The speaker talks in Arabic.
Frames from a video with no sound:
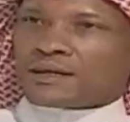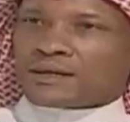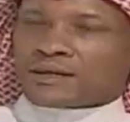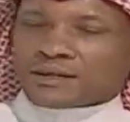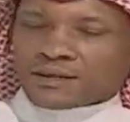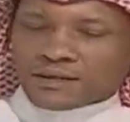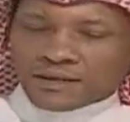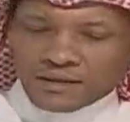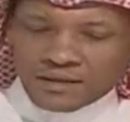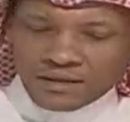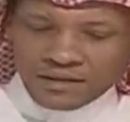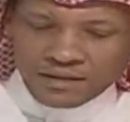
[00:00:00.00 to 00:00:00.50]

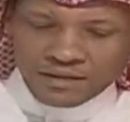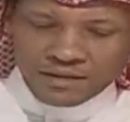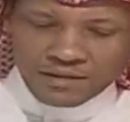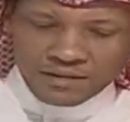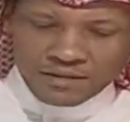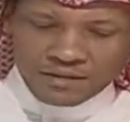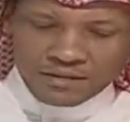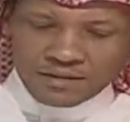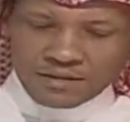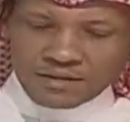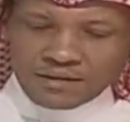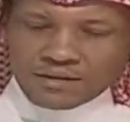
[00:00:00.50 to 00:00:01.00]

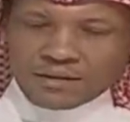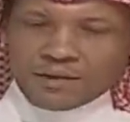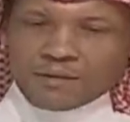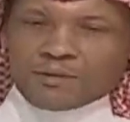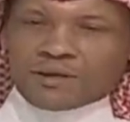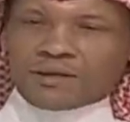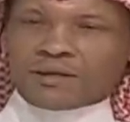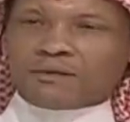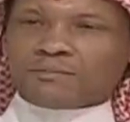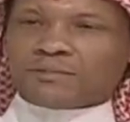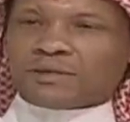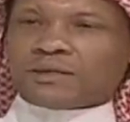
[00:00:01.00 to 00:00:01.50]
آه،
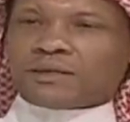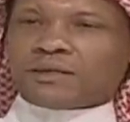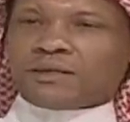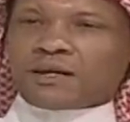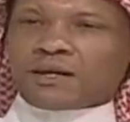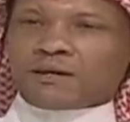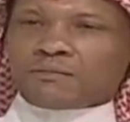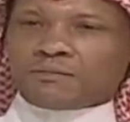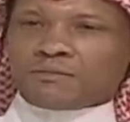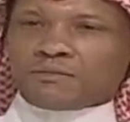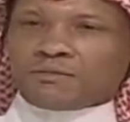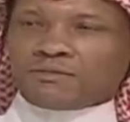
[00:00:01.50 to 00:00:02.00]
طبعا لعبت
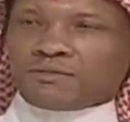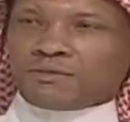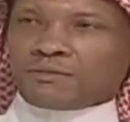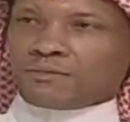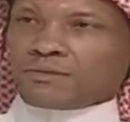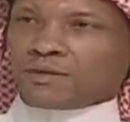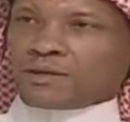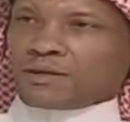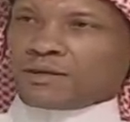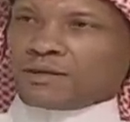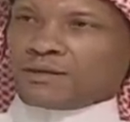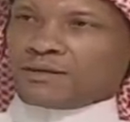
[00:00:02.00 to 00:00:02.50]
قدامه في
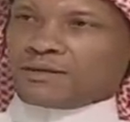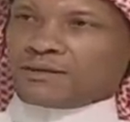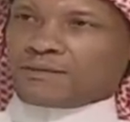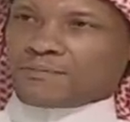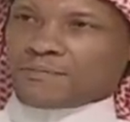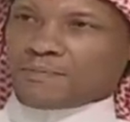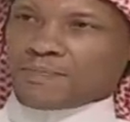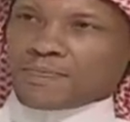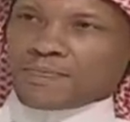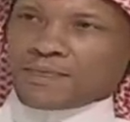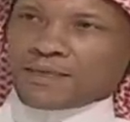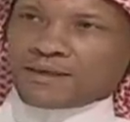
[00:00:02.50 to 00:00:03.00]
مباراه
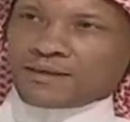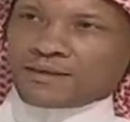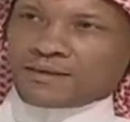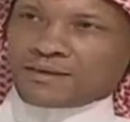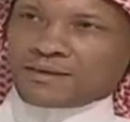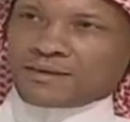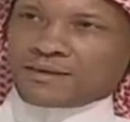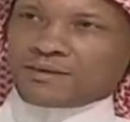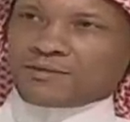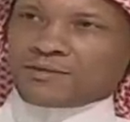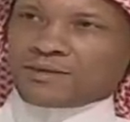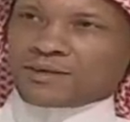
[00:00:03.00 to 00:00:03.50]

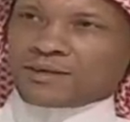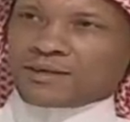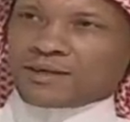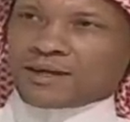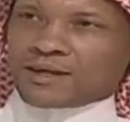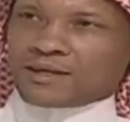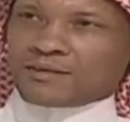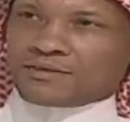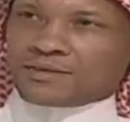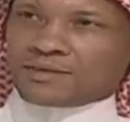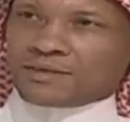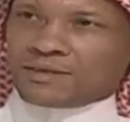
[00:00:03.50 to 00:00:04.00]
احنا
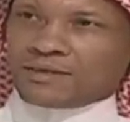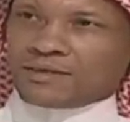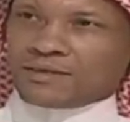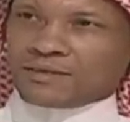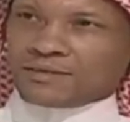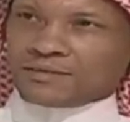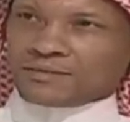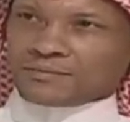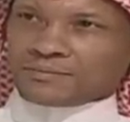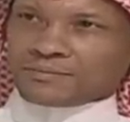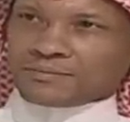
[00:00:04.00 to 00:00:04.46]
والاتحاد في جده